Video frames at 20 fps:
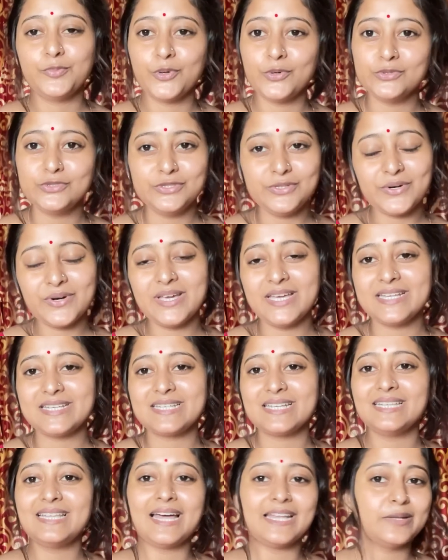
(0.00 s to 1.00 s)
বৌদিও
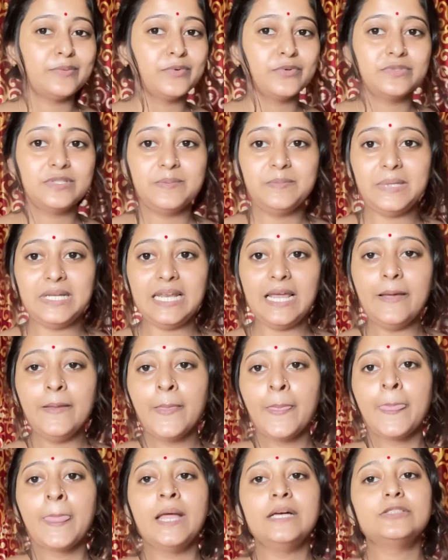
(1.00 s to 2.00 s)
এসছে দাদা বৌদি মিলে
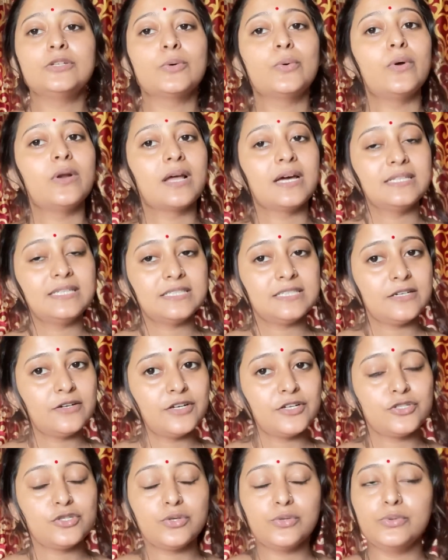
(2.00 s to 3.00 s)
তো কলকাতাটাও
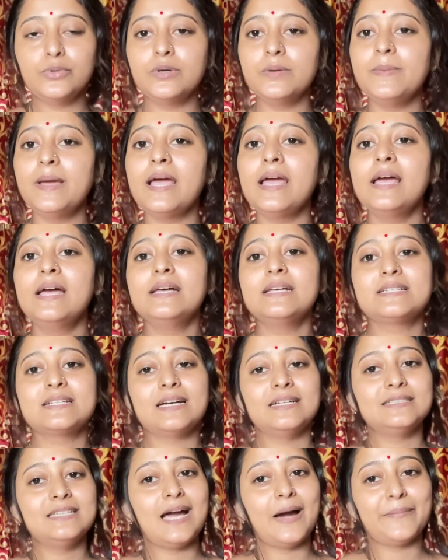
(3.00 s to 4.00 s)
একটু ঘুরবে
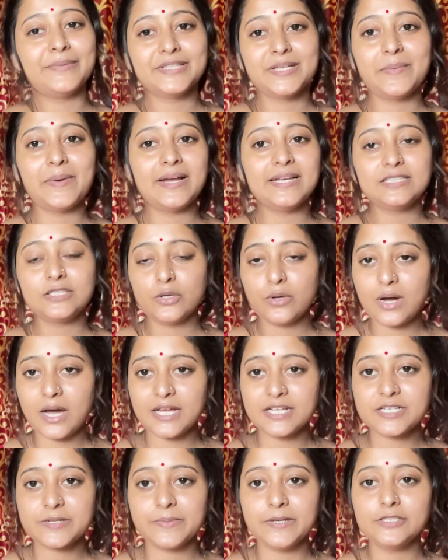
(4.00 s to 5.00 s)
সাথে আমাদের বাড়িতেও
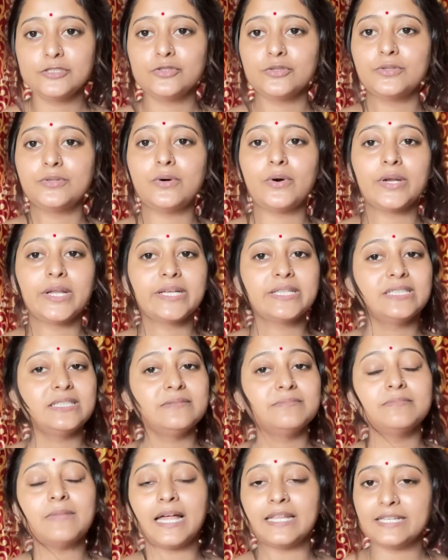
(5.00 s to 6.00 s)
আসবে তো
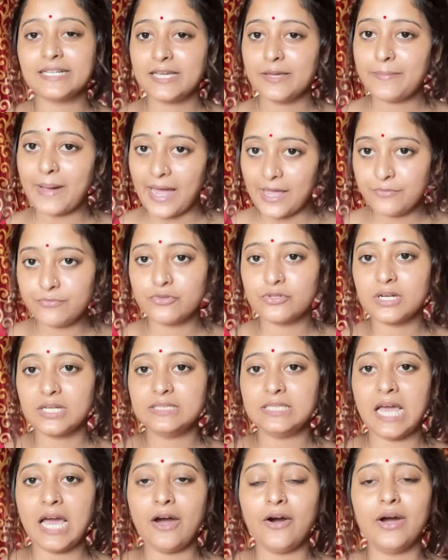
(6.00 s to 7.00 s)
অনেকদিন দাদাকে ভাইফোঁটা
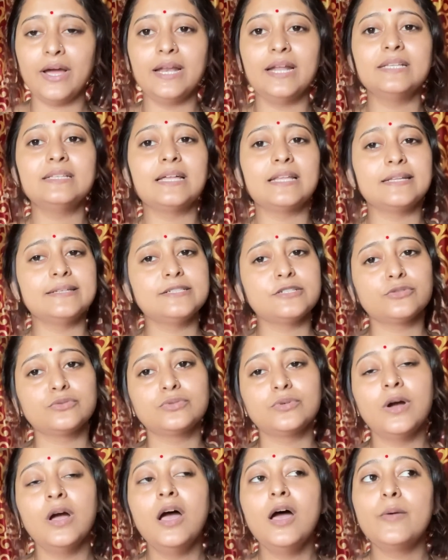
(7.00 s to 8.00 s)
দেওয়া হয় না দাদা
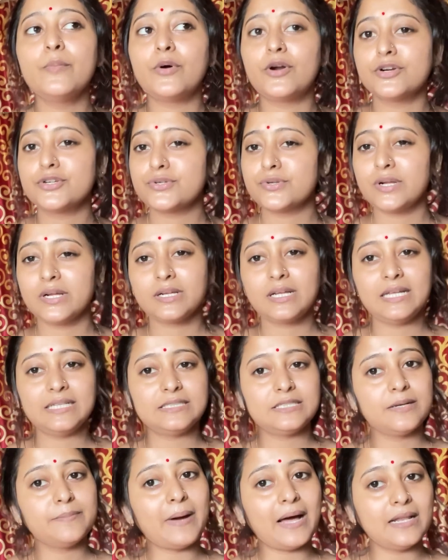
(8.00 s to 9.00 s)
যেহেতু পড়াশোনার
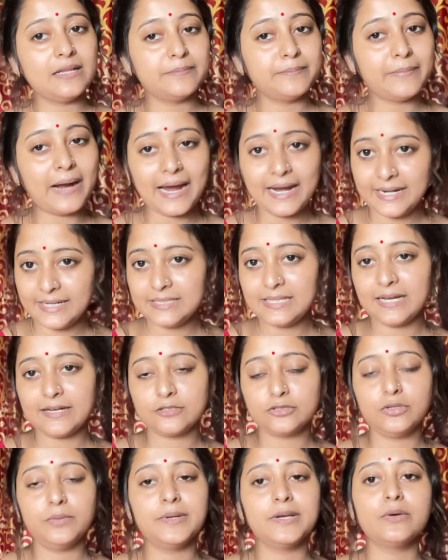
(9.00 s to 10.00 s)
ক্ষেত্রে বাইরে
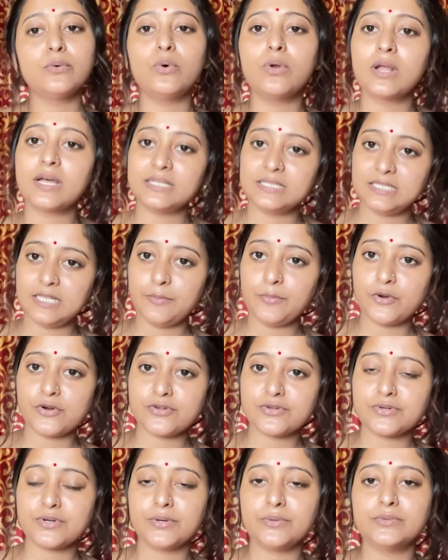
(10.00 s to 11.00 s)
থাকতো মানে কলকাতায়
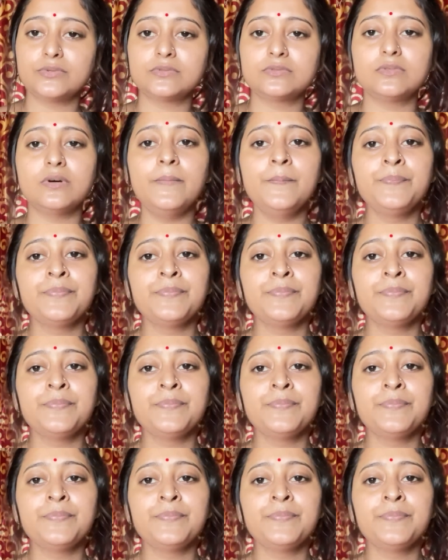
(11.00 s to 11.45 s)
পড়াশোনা করতো